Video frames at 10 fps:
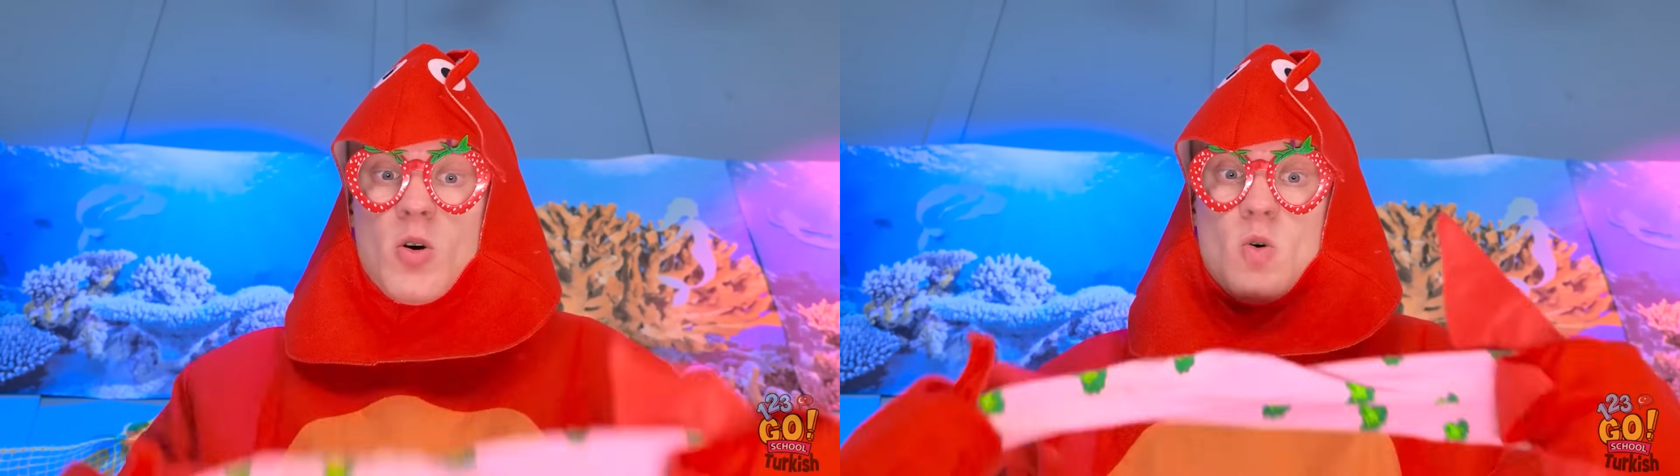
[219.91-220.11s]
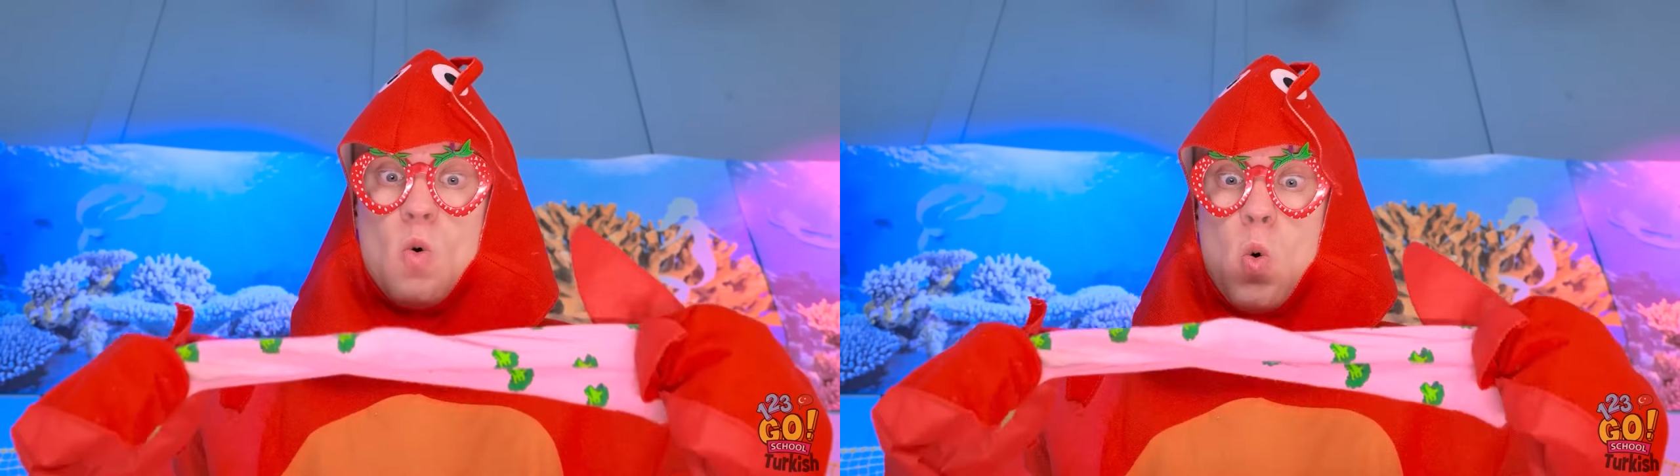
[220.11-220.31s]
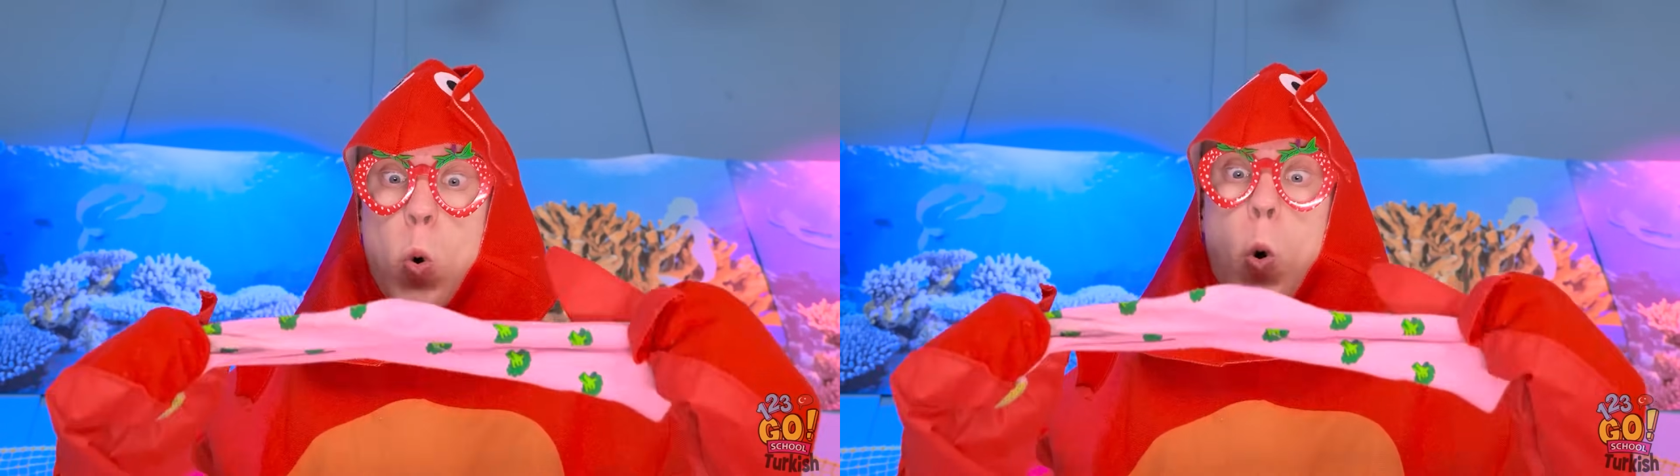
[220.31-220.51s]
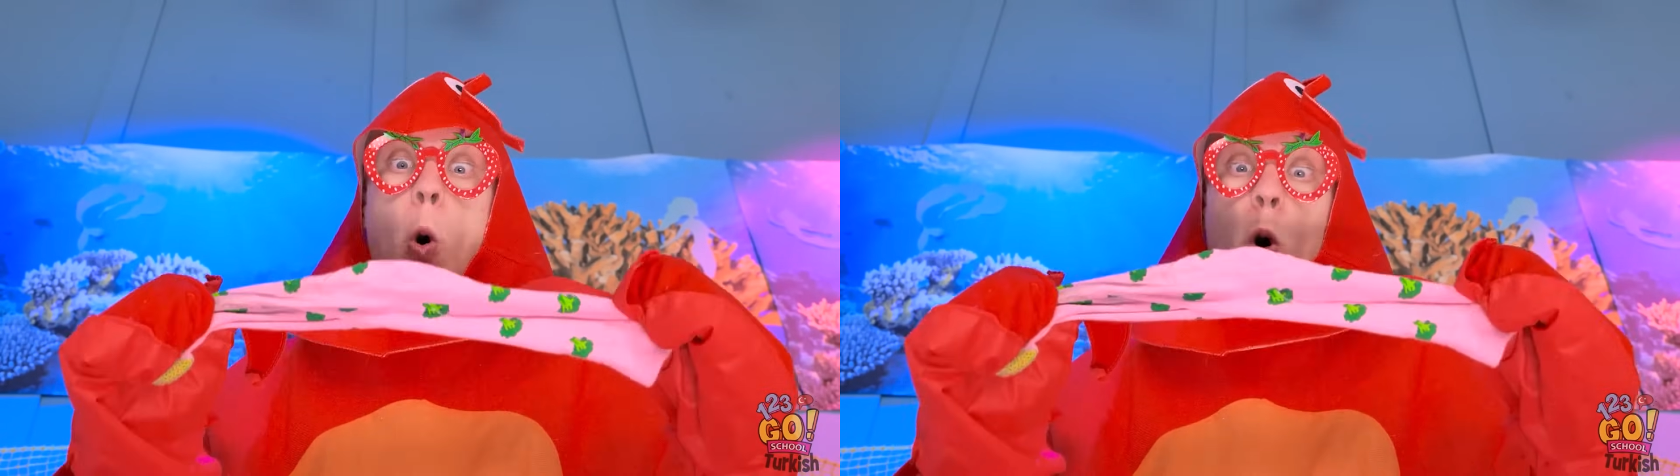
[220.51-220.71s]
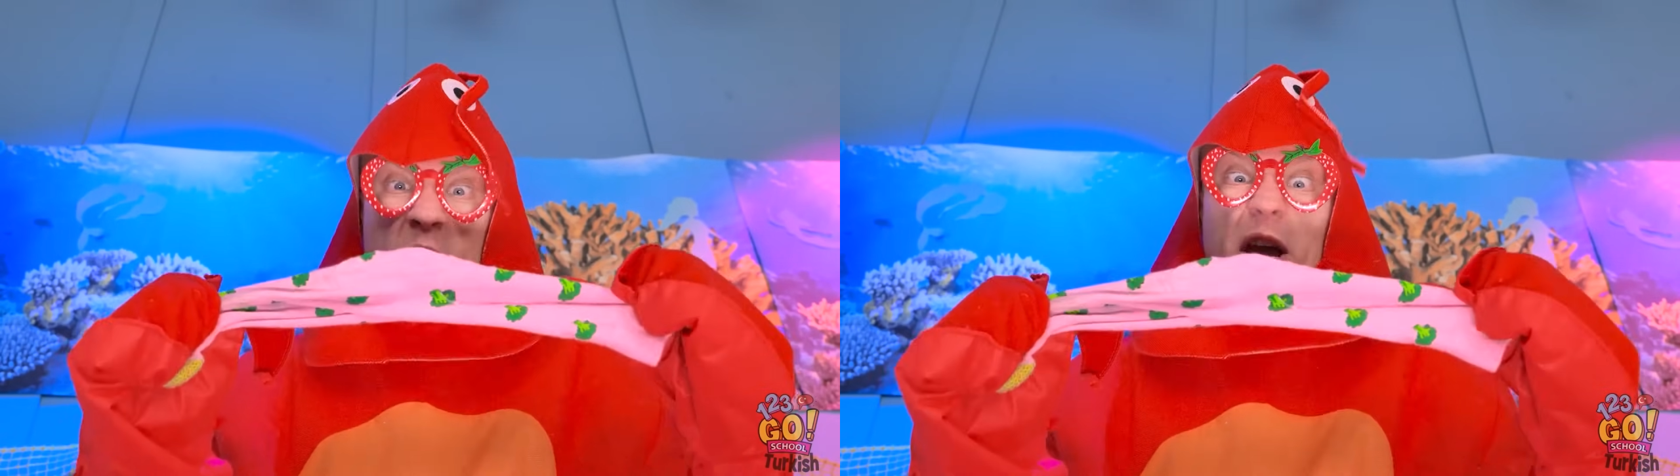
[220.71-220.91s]

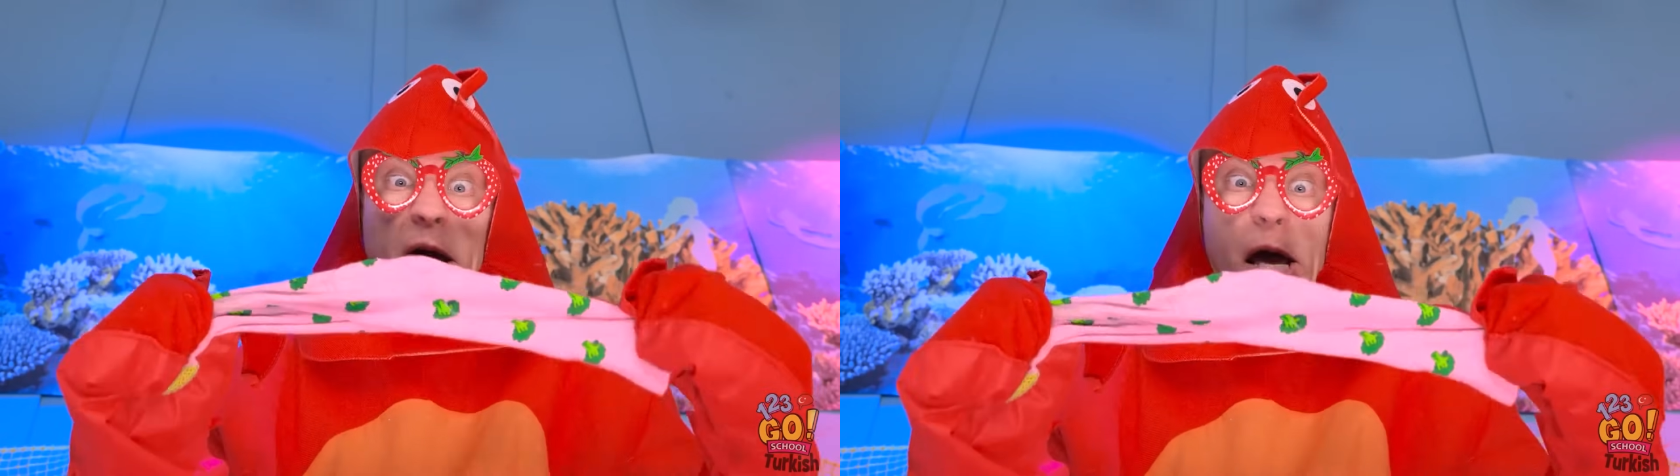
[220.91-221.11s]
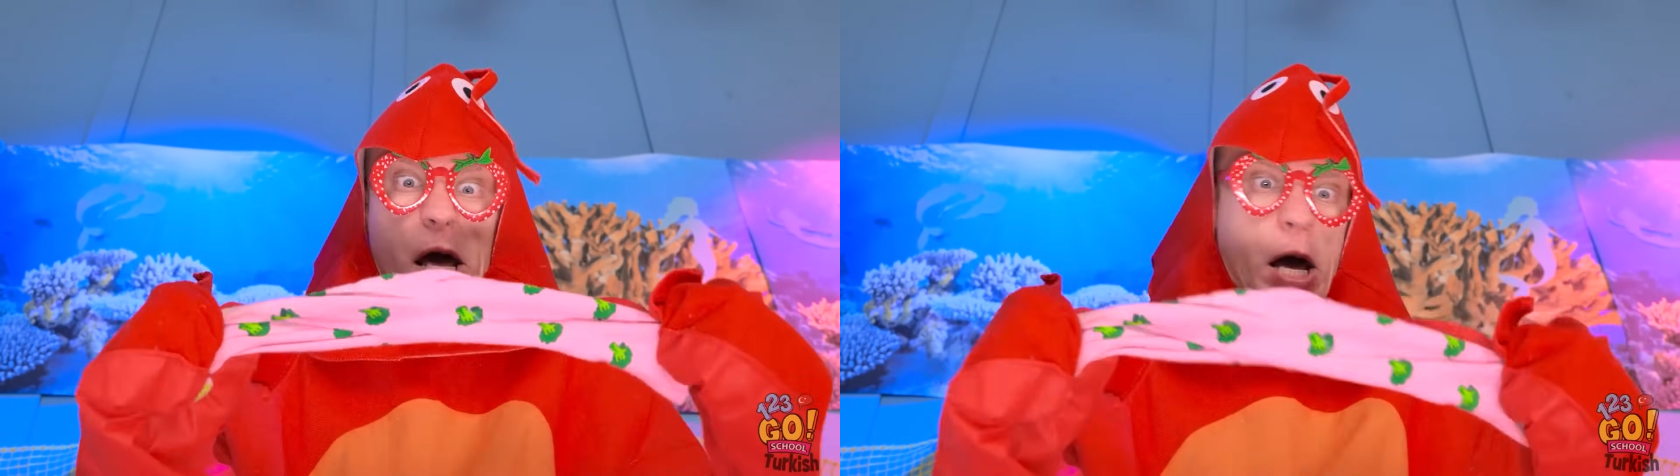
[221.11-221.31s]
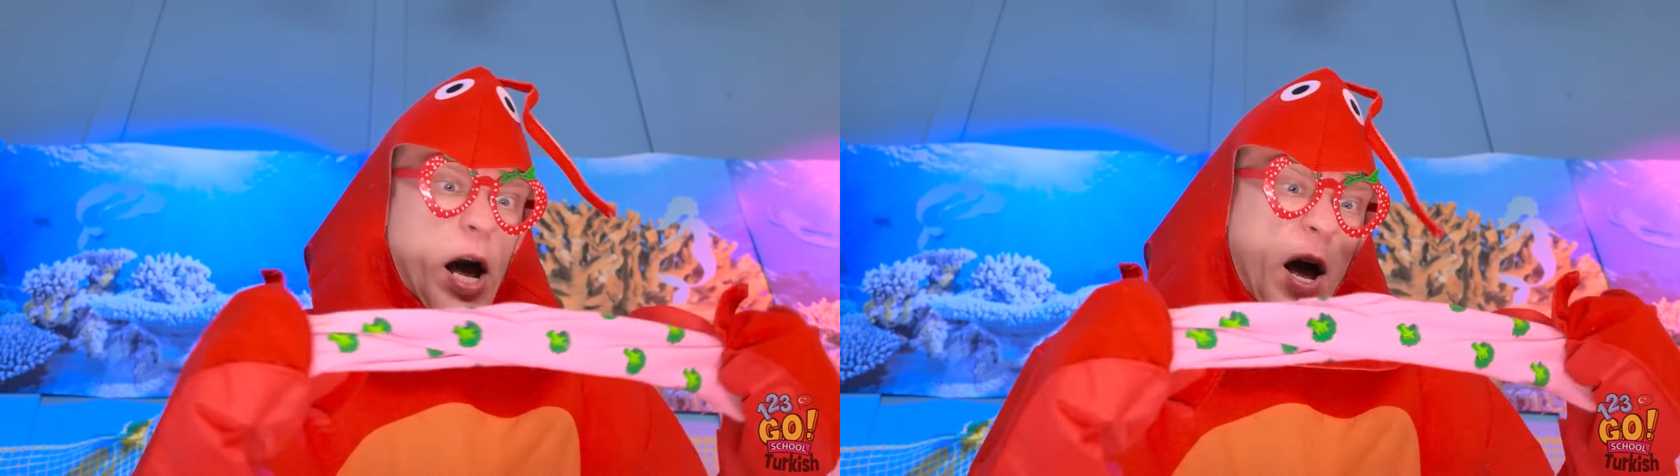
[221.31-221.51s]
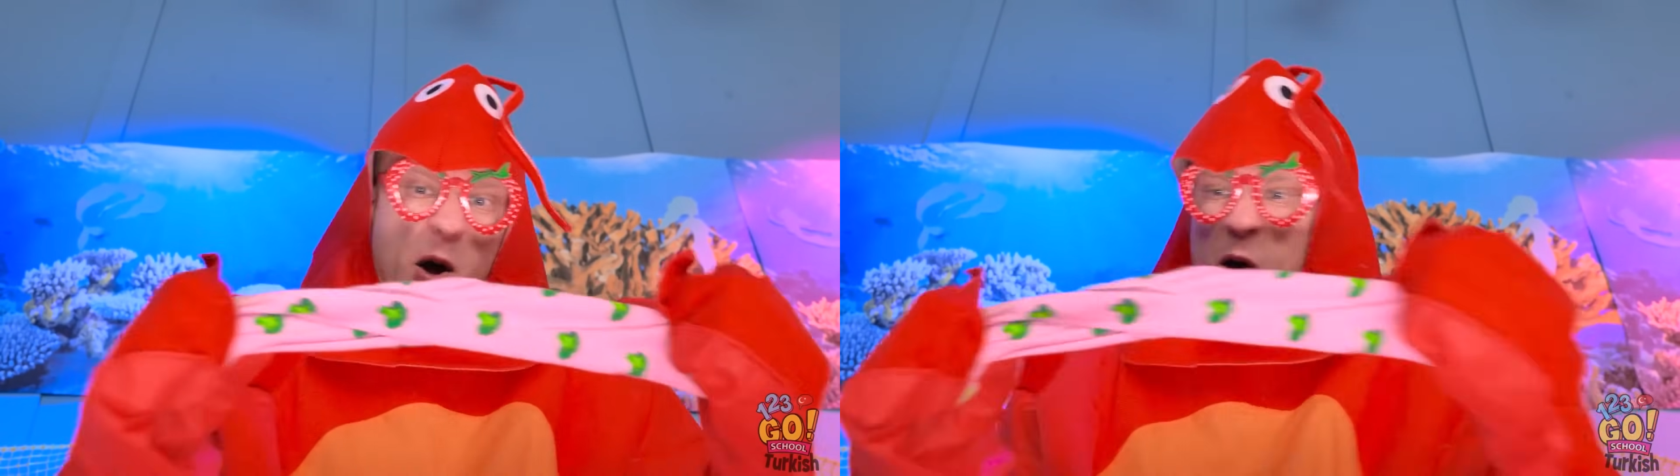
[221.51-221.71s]
Oo, bu harika.